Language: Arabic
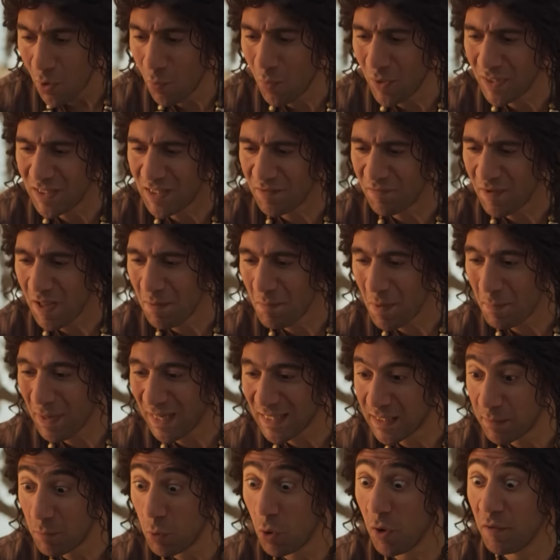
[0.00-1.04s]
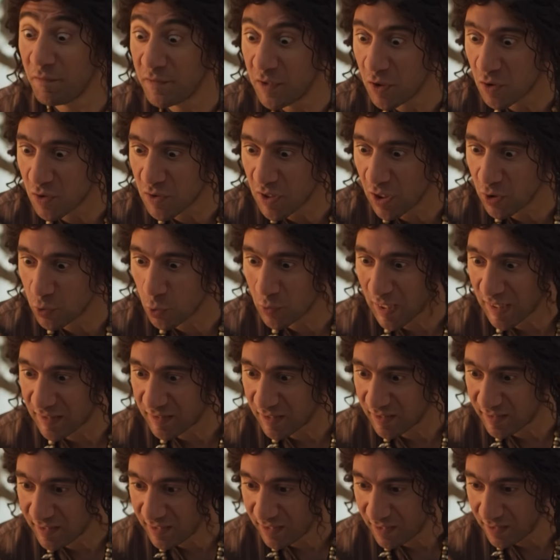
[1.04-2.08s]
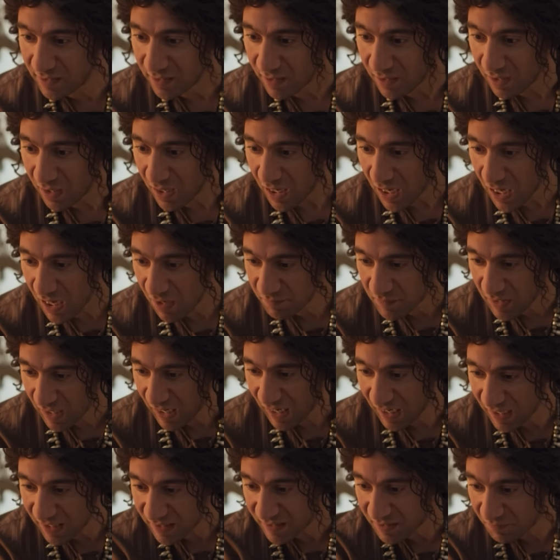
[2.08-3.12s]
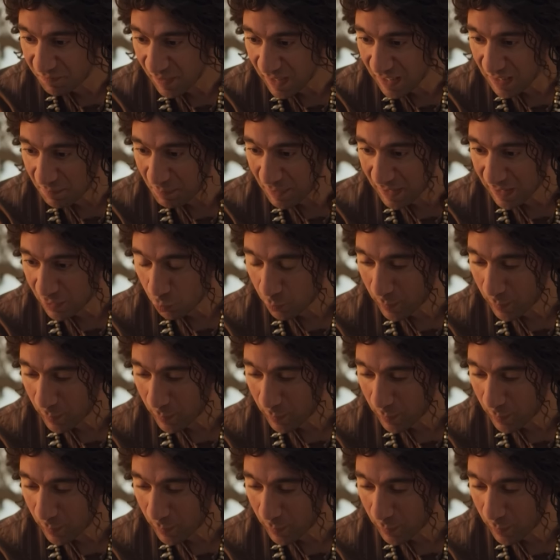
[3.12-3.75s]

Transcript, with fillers: هو انت فاهمه بعد ما وقفت قصاده تهدديه هيفضل على الاتفاق اللي بينك